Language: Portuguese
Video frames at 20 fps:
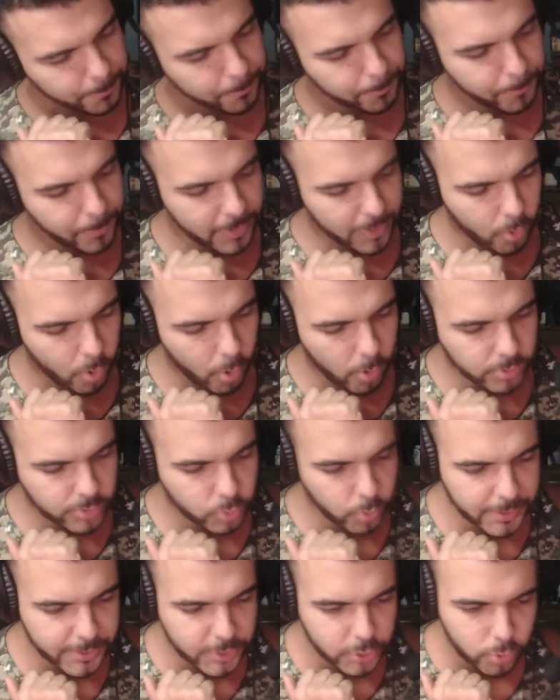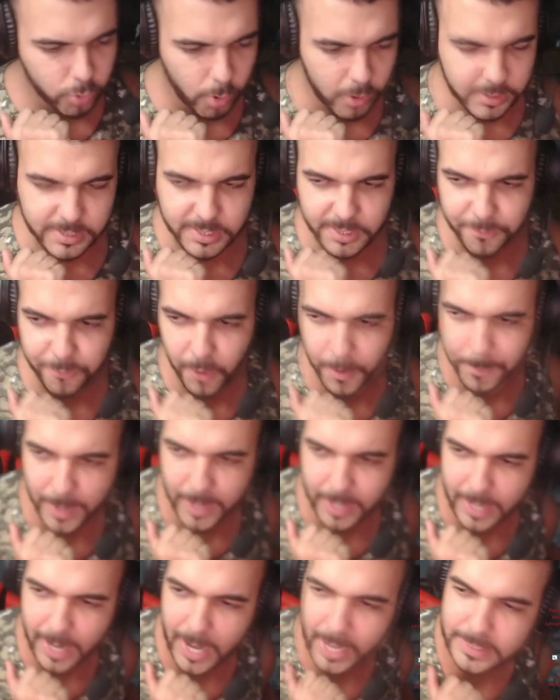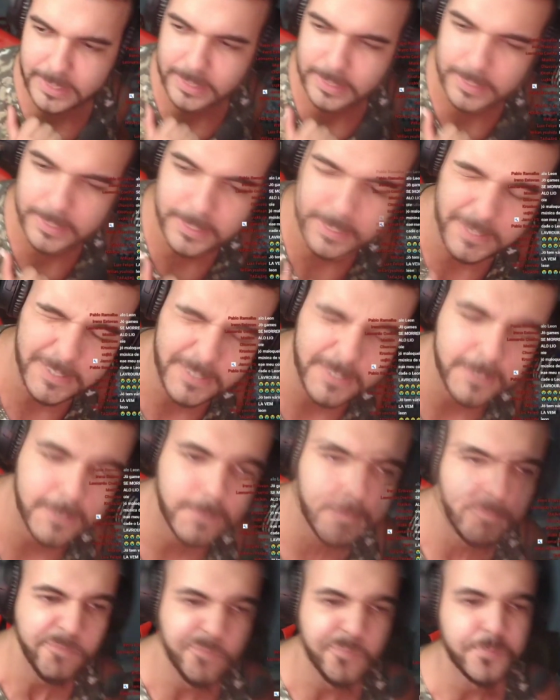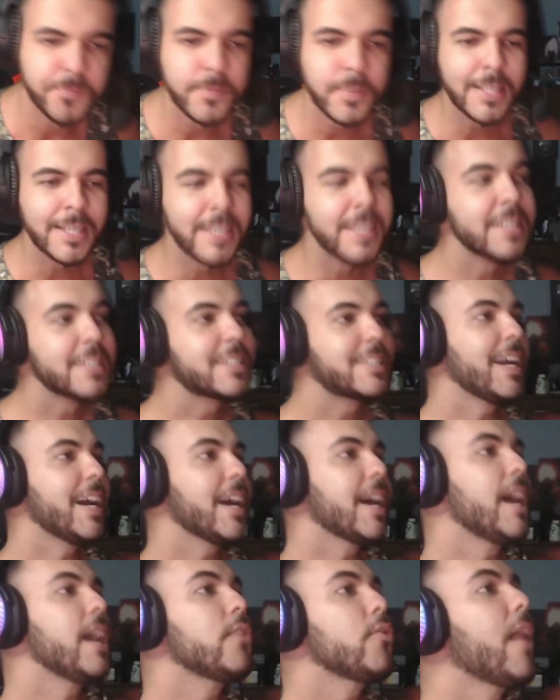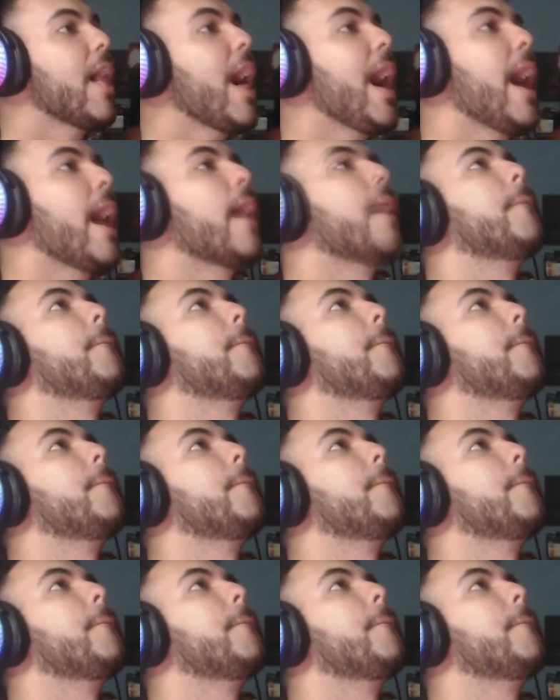pegou suas coisas e foi para casa. Chegando lá,